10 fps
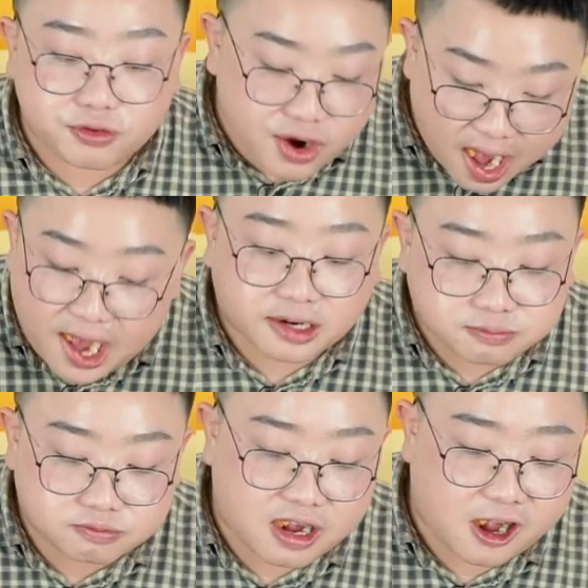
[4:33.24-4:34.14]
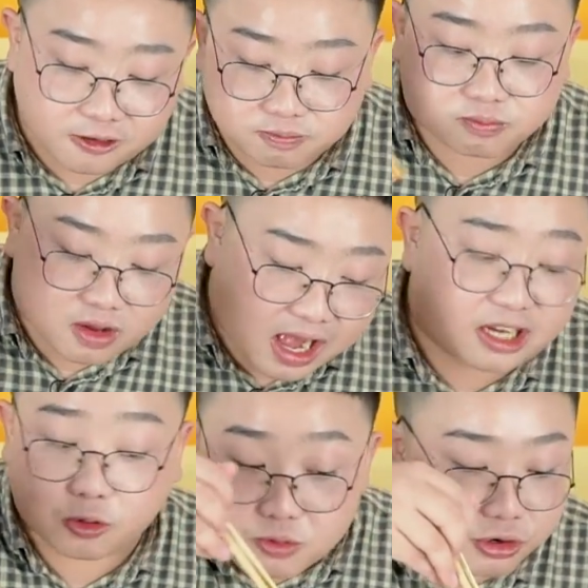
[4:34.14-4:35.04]
Vừa ăn và
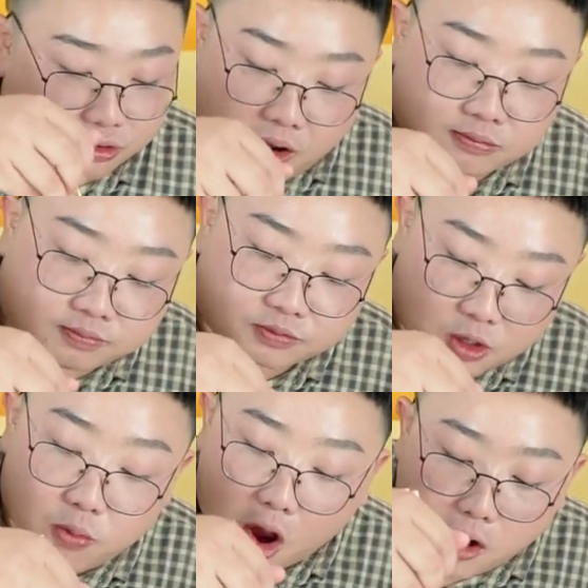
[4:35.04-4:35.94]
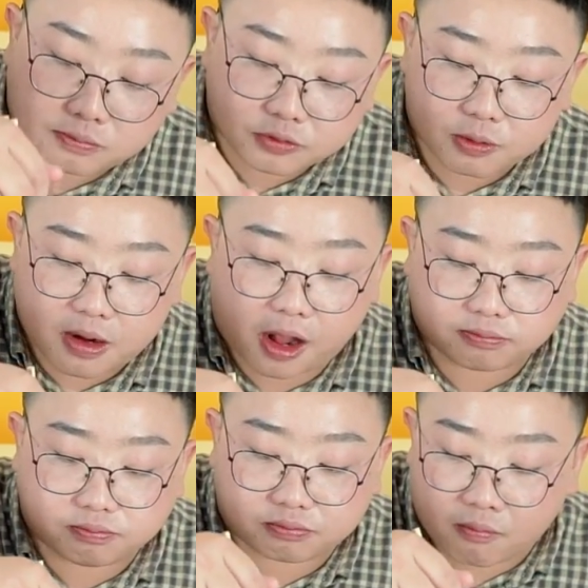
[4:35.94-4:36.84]
ăn cũng được, cũng ngon, không
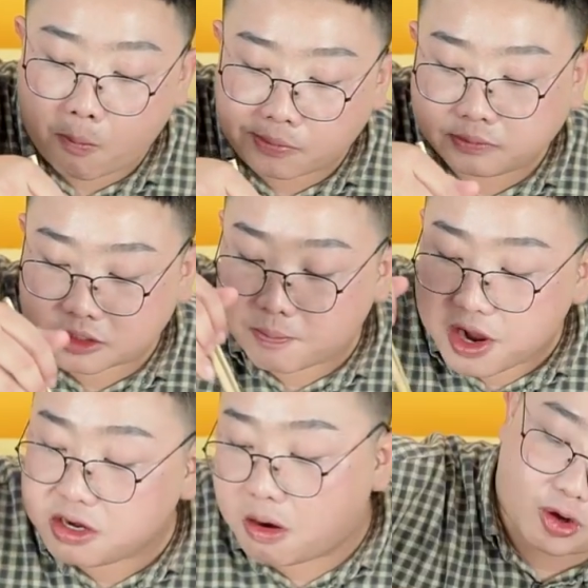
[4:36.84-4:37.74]
ngon, hợp lý.